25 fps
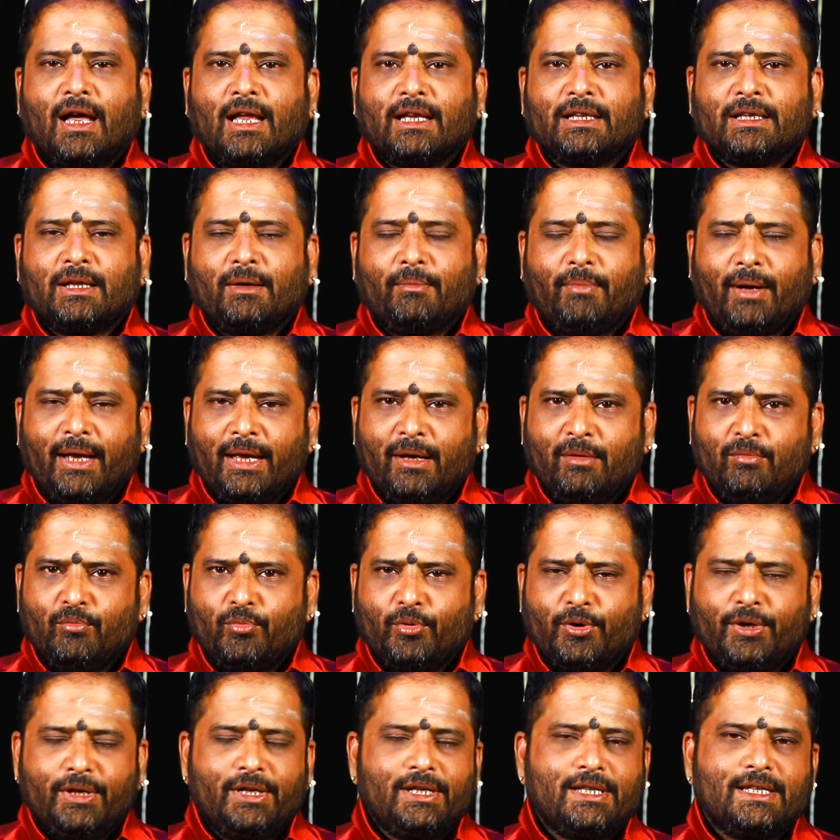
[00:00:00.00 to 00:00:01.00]
அந்த பயம்
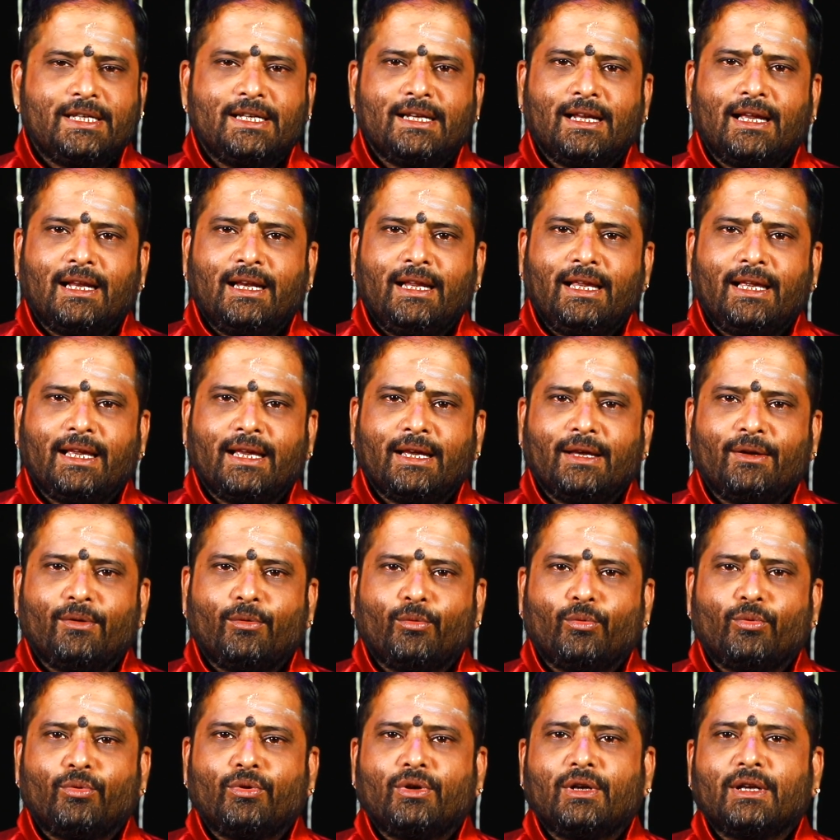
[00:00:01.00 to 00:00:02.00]
போயிடுச்சுனாலே
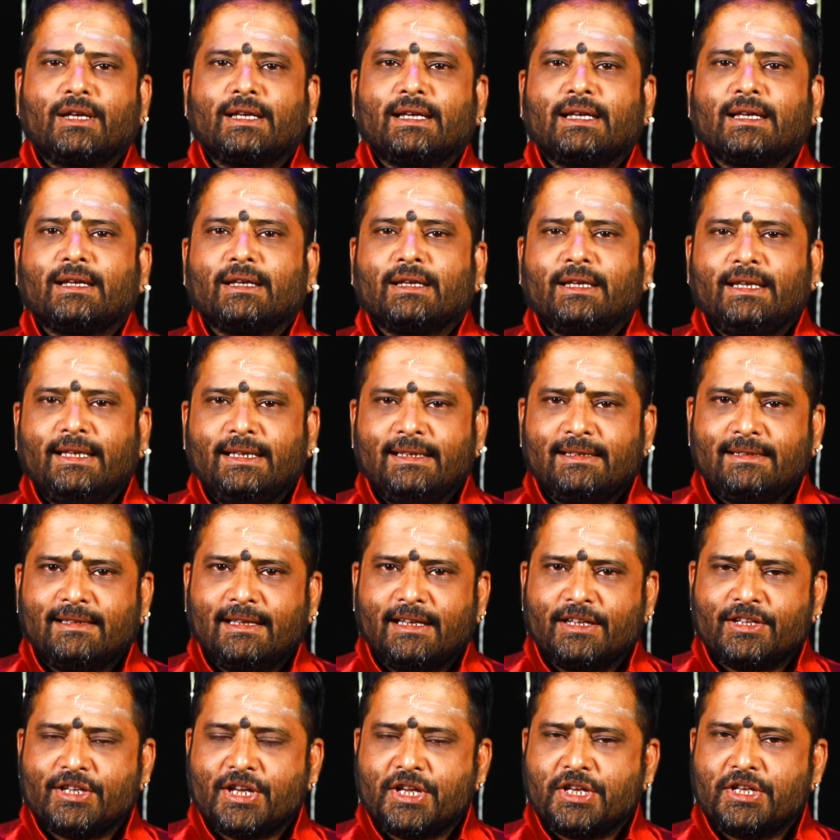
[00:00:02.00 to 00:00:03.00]
உங்களுக்கு
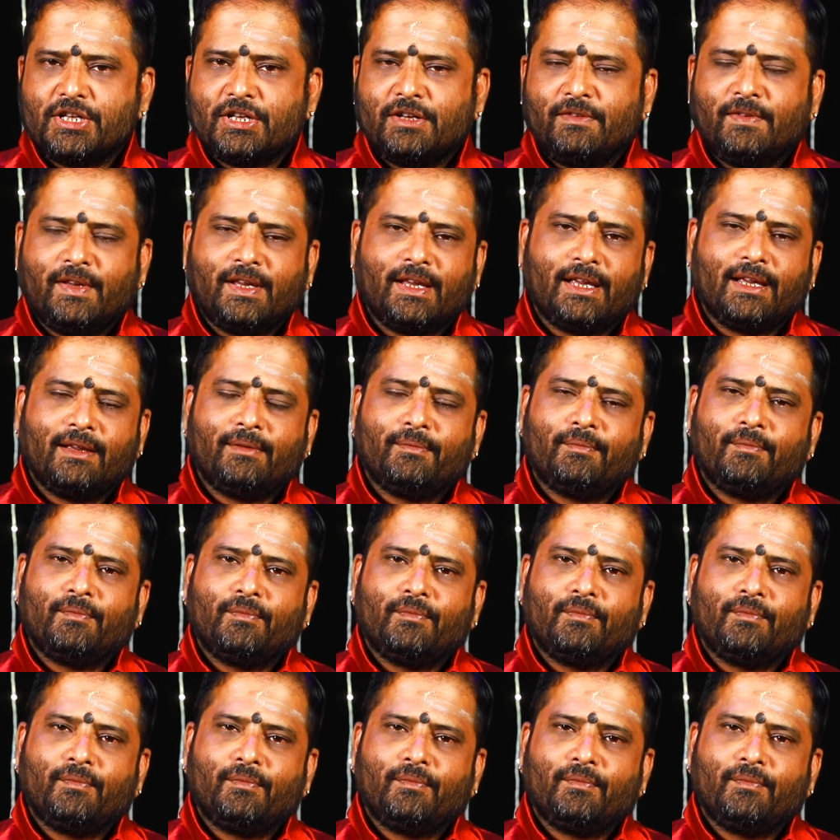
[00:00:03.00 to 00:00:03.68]
ஈஸியாக ஜெயிச்சிடுவீங்க